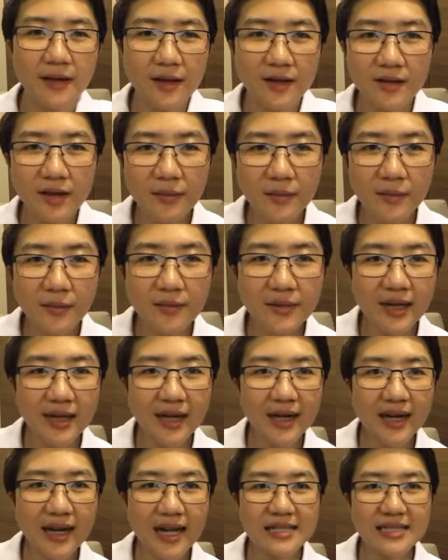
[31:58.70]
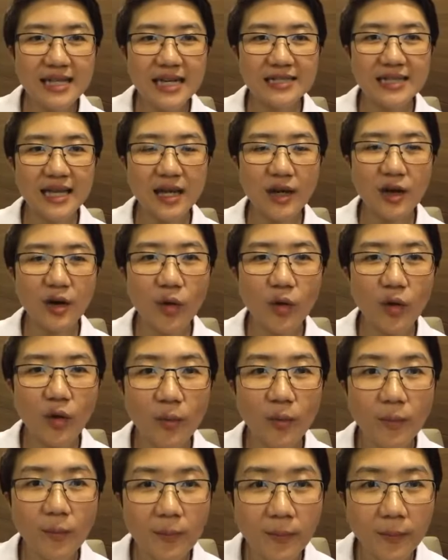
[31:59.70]
ตอนน้ำเหลืองรักแร้ฉายแสงคร
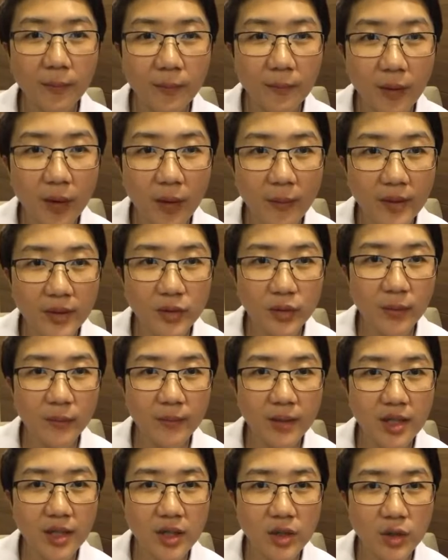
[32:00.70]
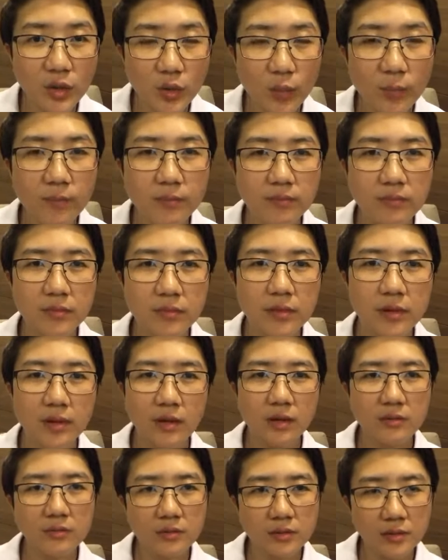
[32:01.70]
บ พอมาตรวจไม่ยุบ
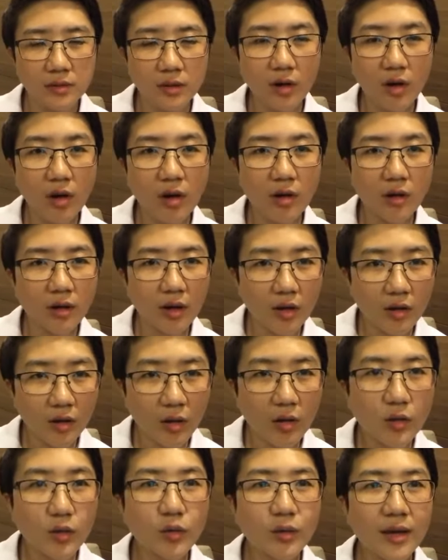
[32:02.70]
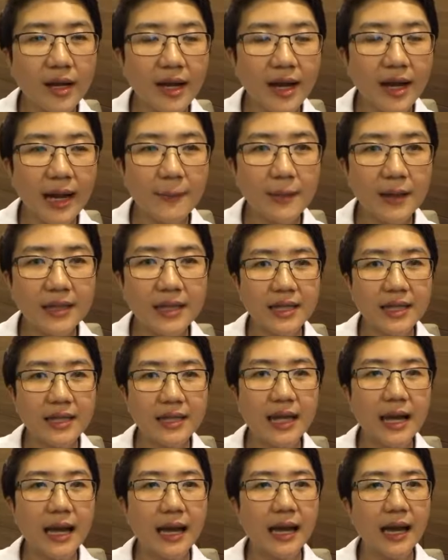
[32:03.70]
ก็ลองลองดูนะคะ บาง
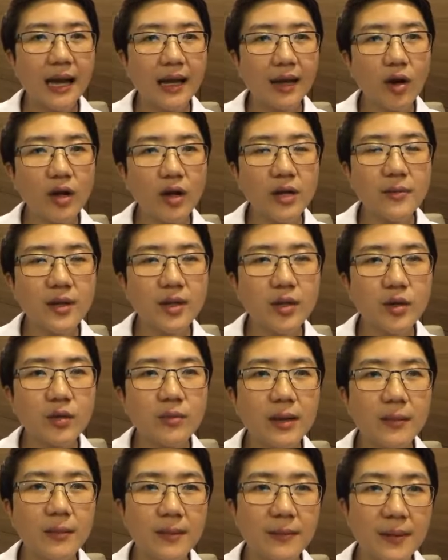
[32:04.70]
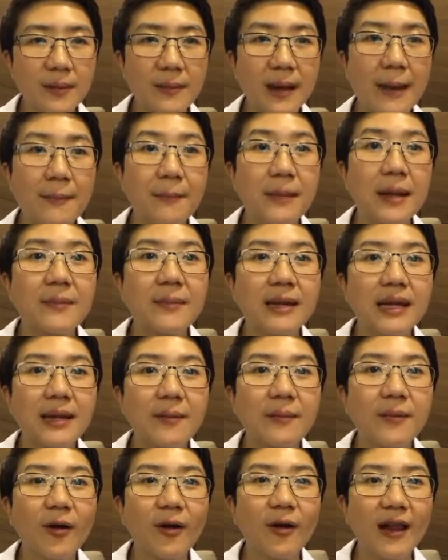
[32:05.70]
เนี่ย ก้อนที่ไม่ยุบเนี่ย มันเป็นแผลเป็นไป
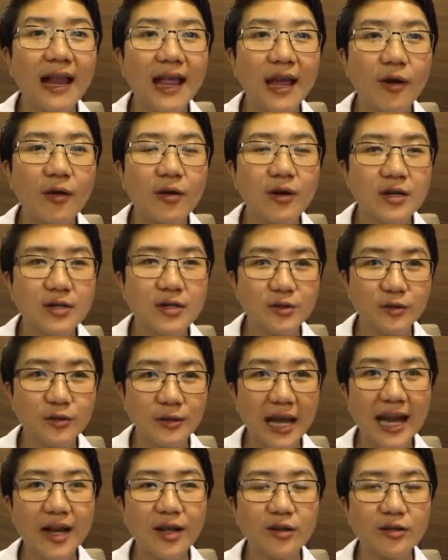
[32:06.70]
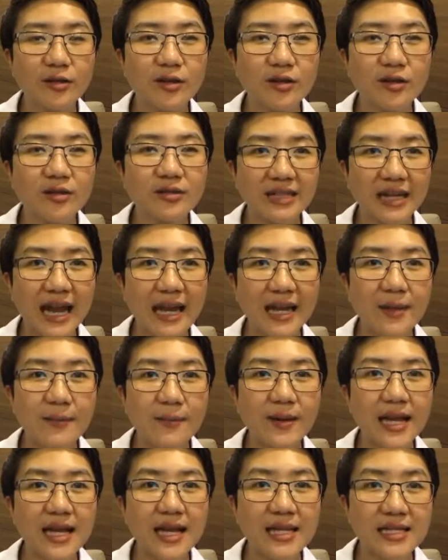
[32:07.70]
เรียบร้อยแล้วสุดท้ายเราต้องสแกน ถ้า
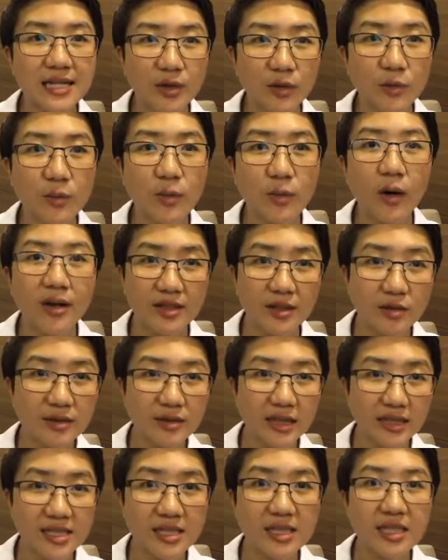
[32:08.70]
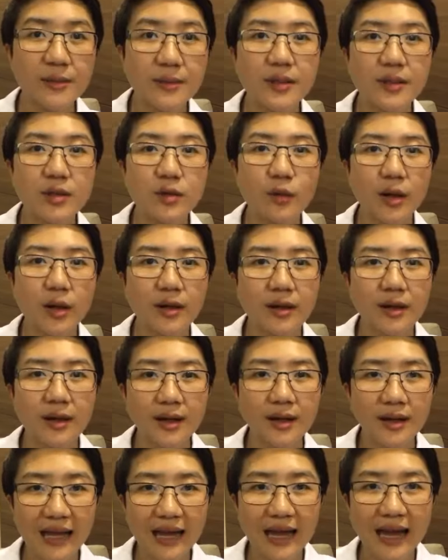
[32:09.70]
ไม่แน่ใจคุณหมอจะต้องตัดชิ้นเนื้อไปตรวจ
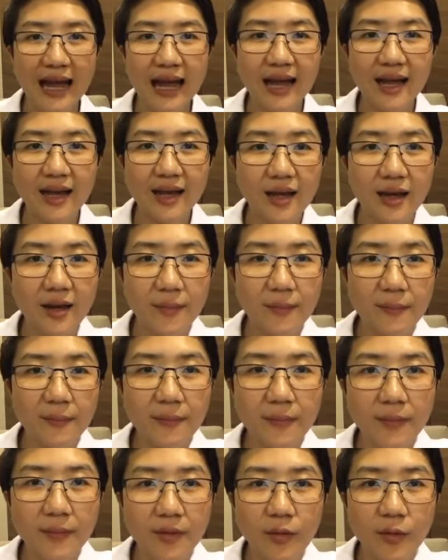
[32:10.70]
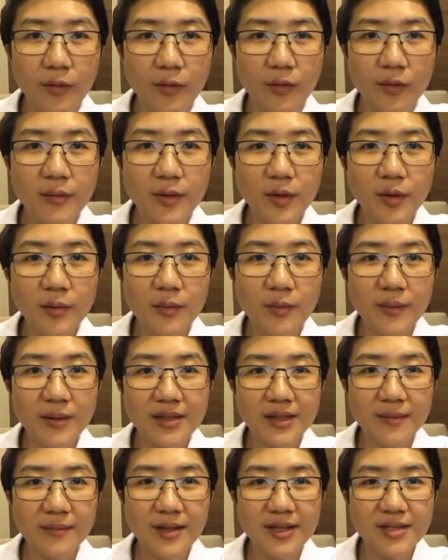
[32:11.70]
นะคะอ๋อ มีคนบอกมา
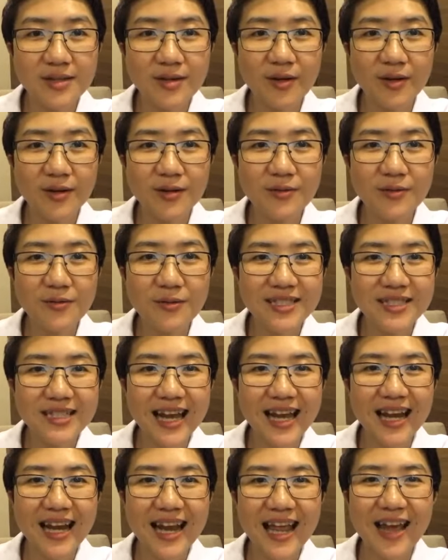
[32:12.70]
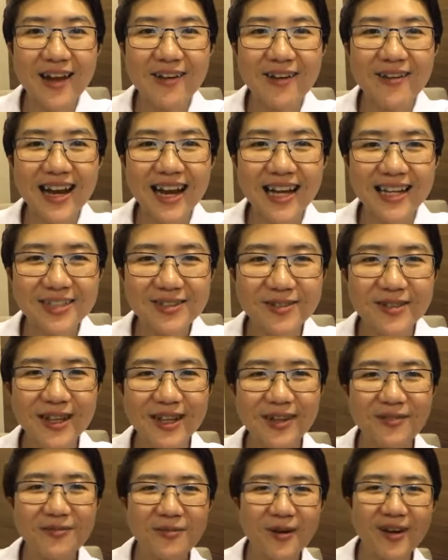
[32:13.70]
จากแม่สอดด้วยแชร์แล้ว น่ารักที่สุดเล
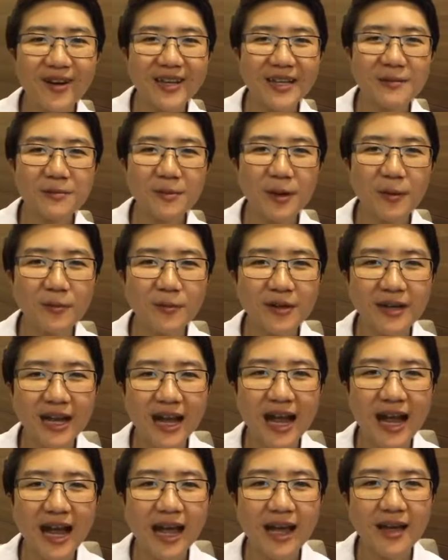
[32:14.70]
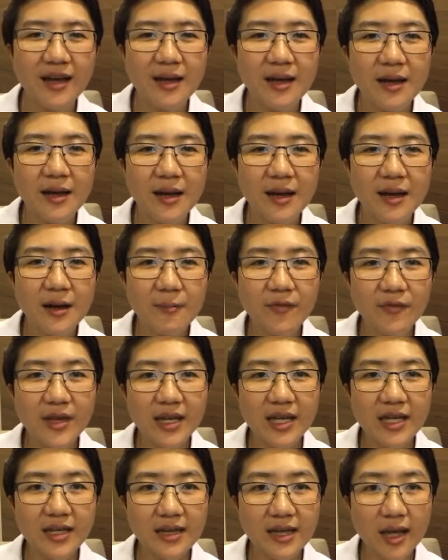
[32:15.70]
ยคุณพรทิพย์ขอบคุณค่ะ เป็นฝี
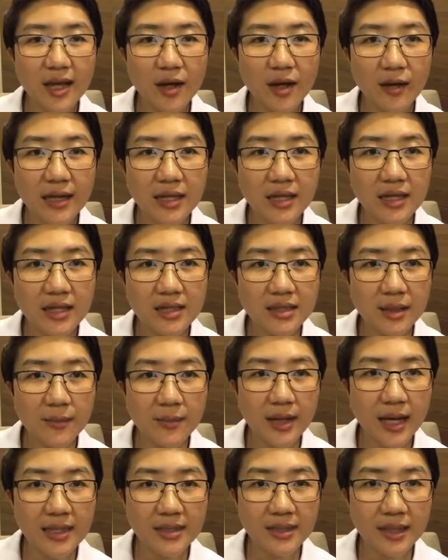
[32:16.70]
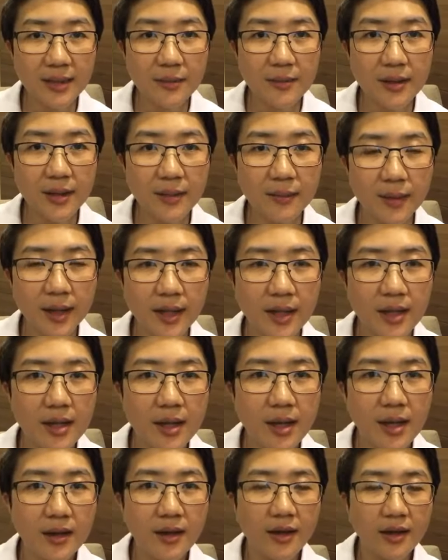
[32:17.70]
ที่เต้าหลายเดือนแล้วสามารถหายจากมะเร็งไหม
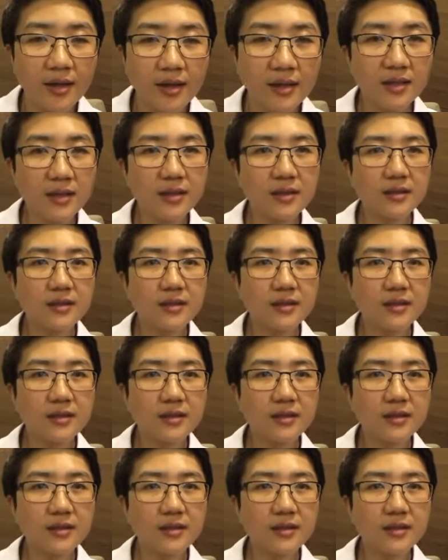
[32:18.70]
คือ